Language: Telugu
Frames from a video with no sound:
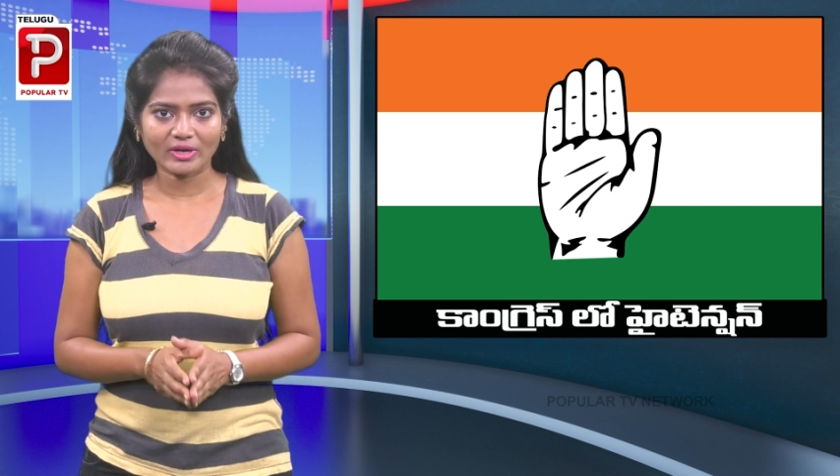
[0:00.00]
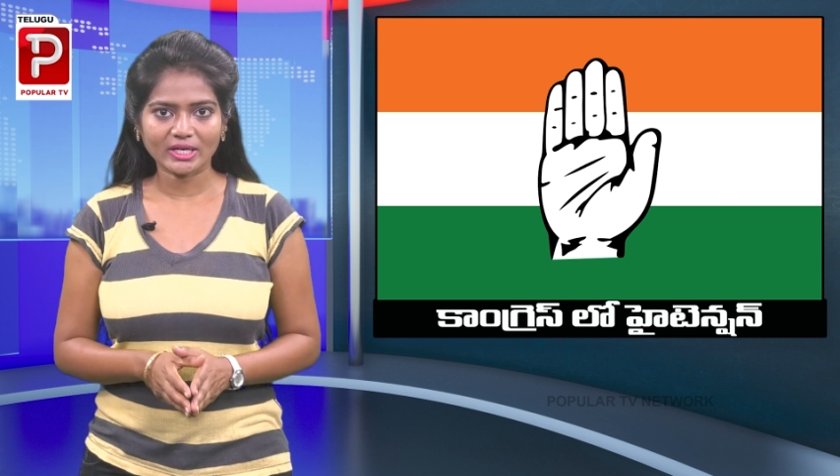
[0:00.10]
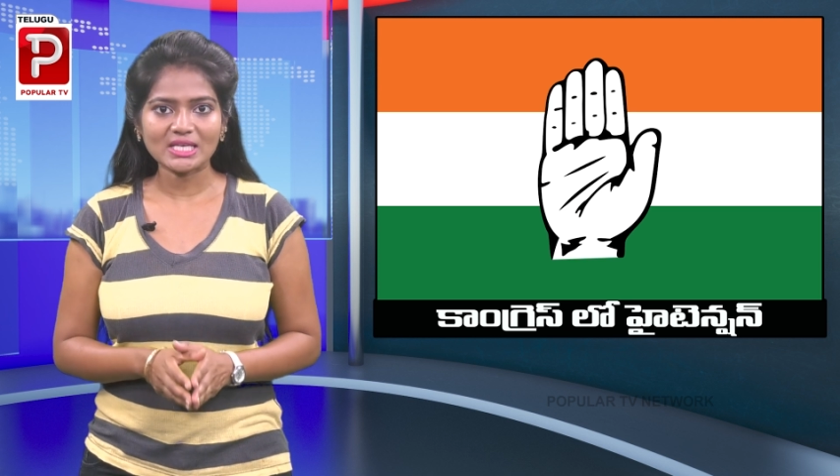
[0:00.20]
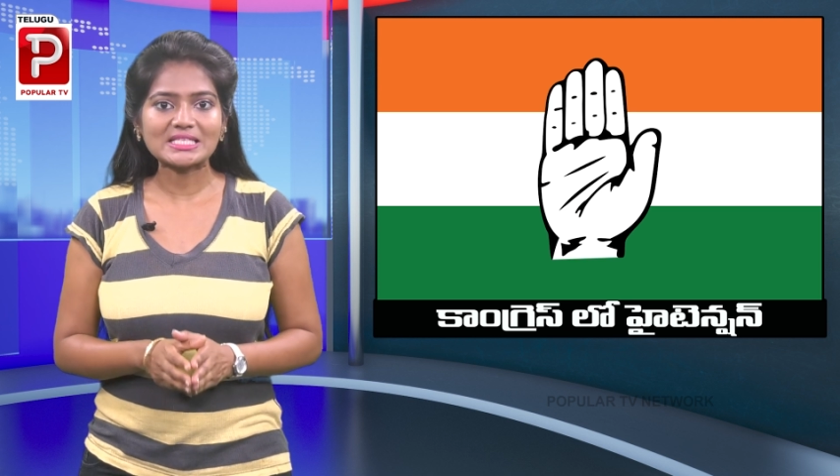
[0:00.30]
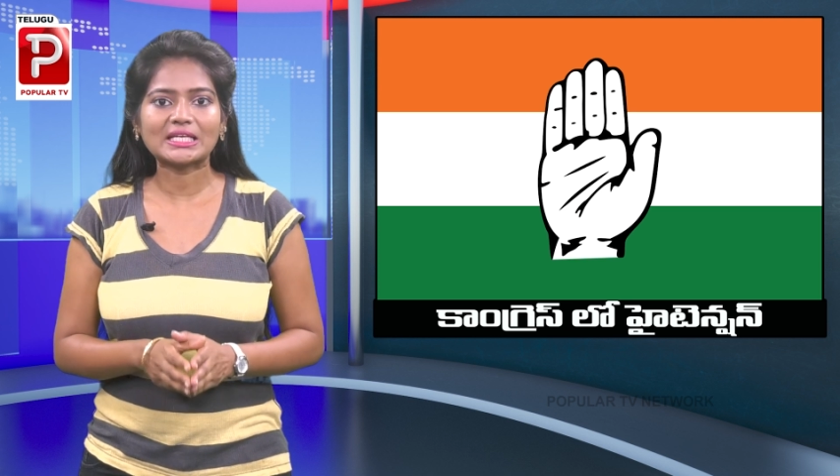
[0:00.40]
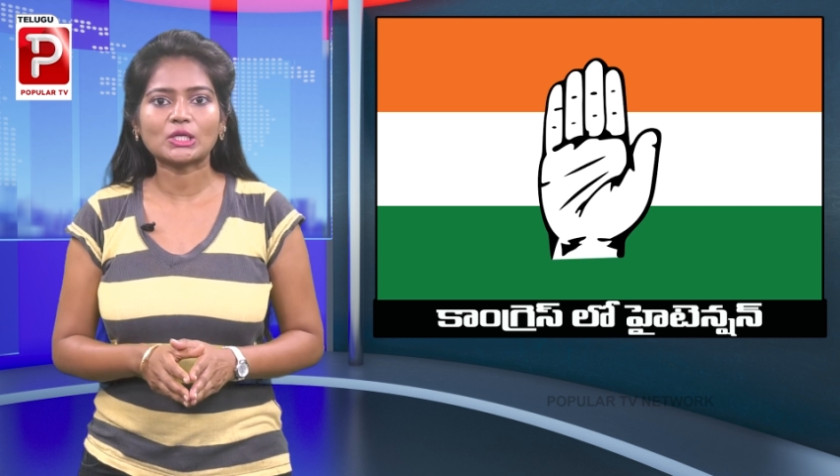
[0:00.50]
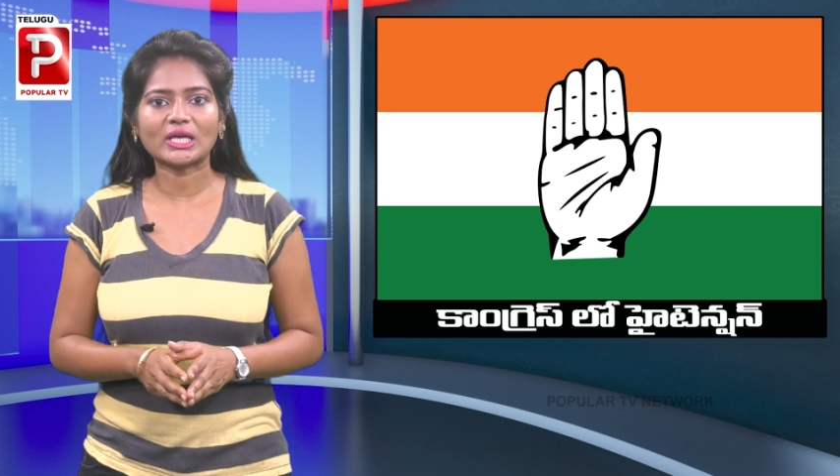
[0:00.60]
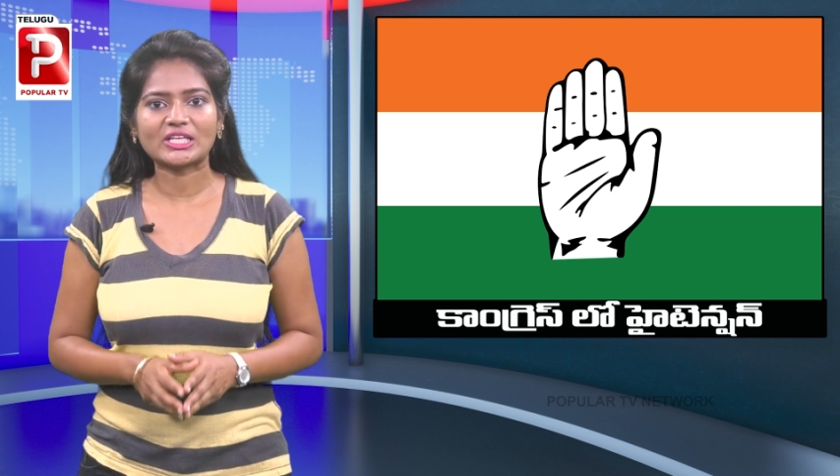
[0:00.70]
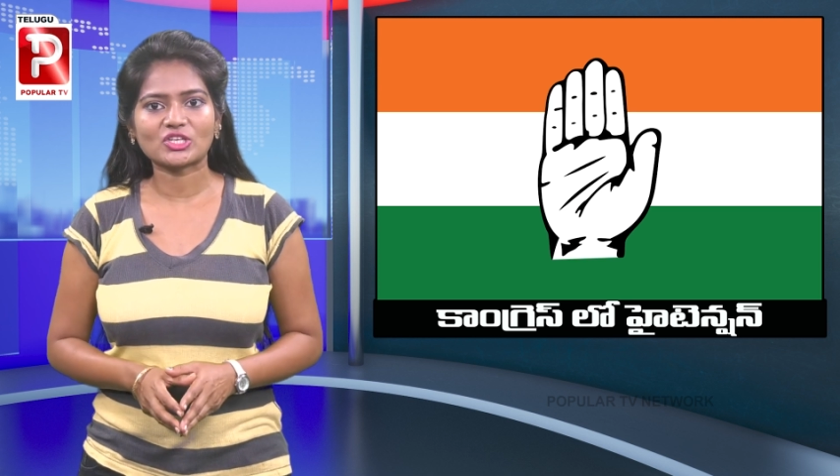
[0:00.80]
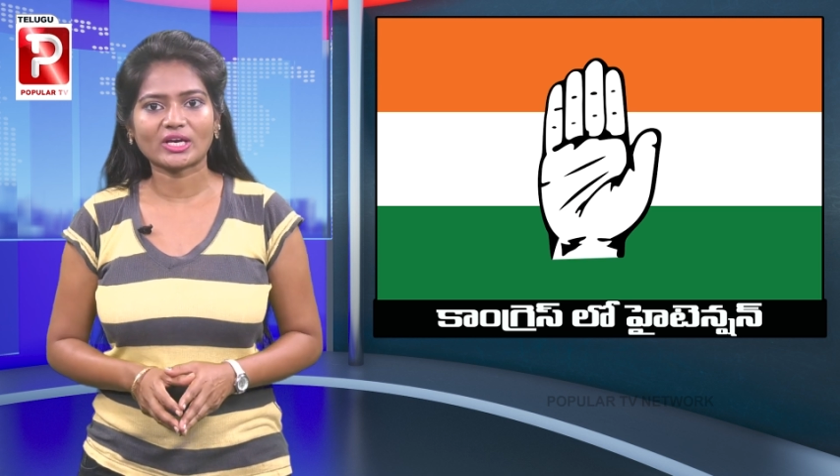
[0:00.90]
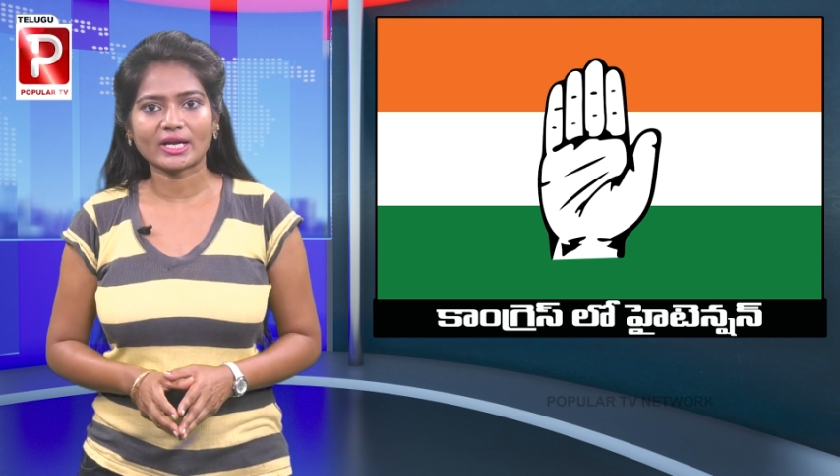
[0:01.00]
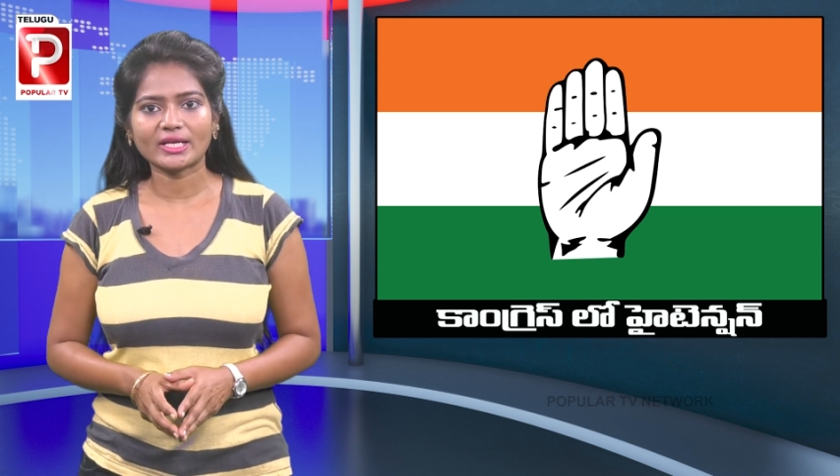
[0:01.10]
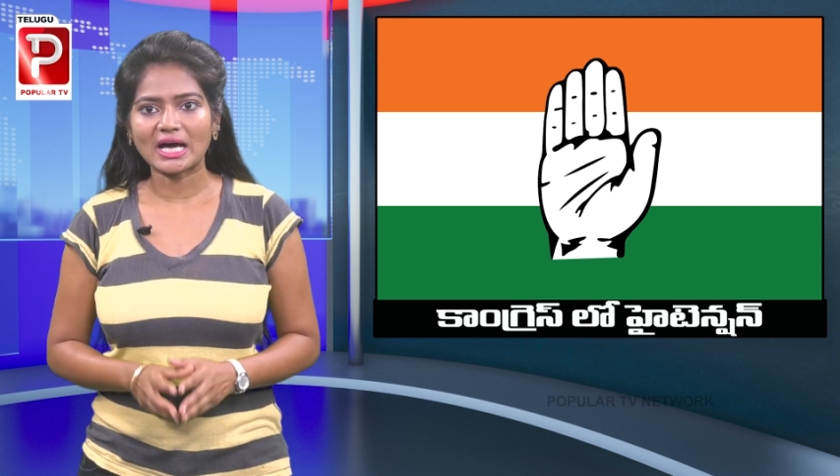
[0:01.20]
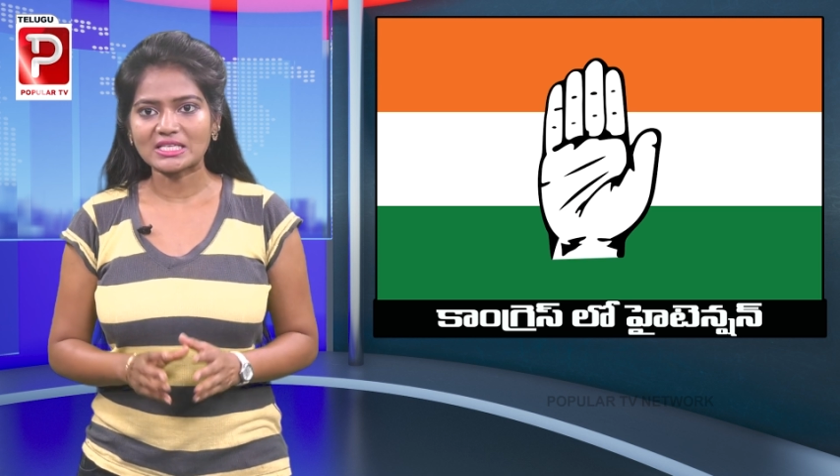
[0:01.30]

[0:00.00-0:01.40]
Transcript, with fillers: వారికి సీట్లు ఇచ్చారని